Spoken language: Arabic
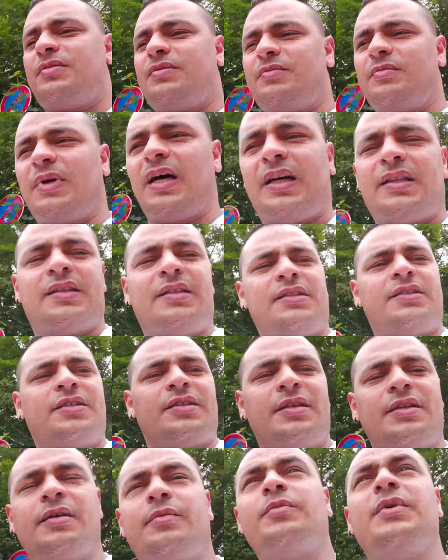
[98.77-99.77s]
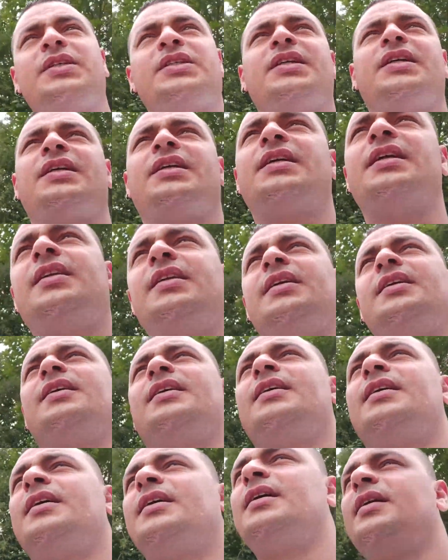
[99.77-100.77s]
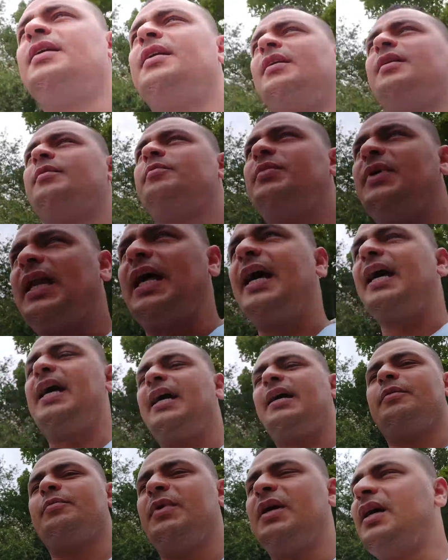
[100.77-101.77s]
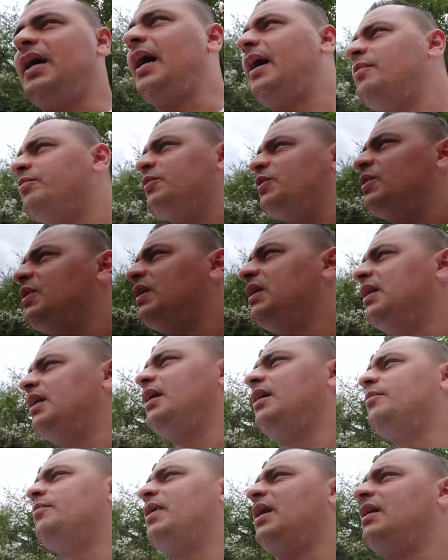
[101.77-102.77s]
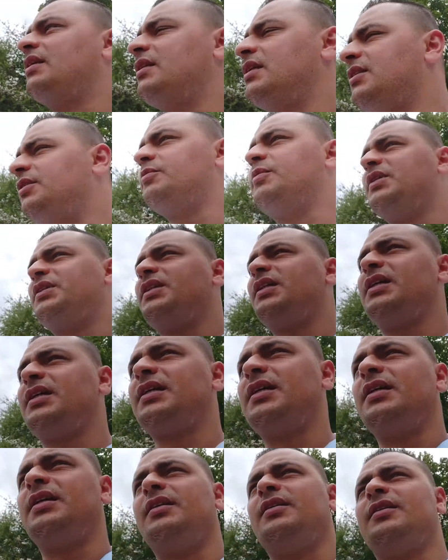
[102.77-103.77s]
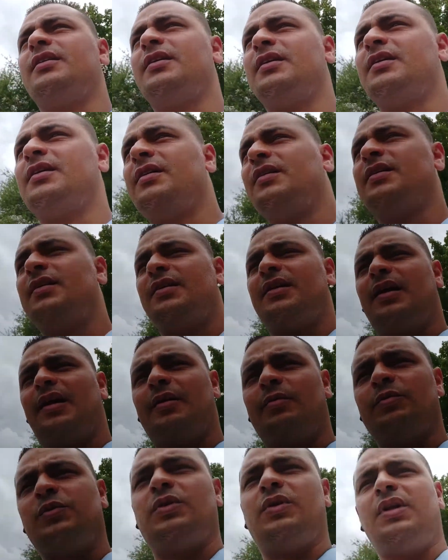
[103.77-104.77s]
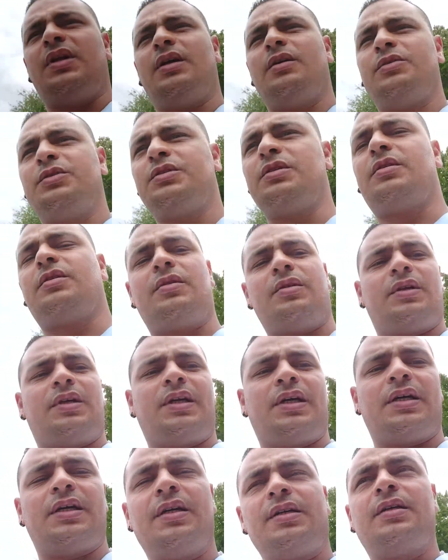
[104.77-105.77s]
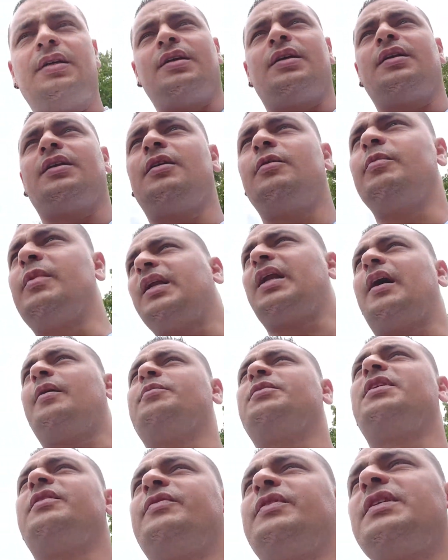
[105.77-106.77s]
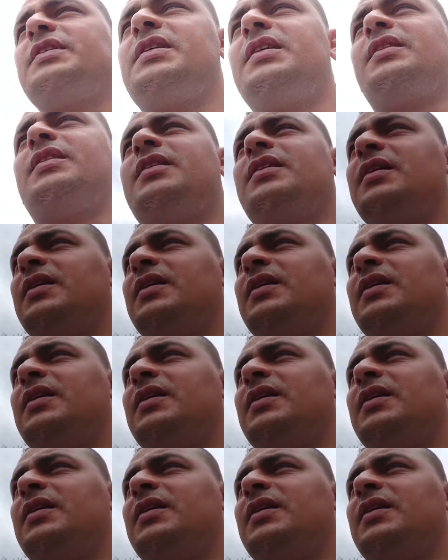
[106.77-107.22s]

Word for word: ما عنديش مشاكل بالحق ما الحمد لله ما عنديش مشاكل الحمد لله والشكر لله اللهم نعمت فزدت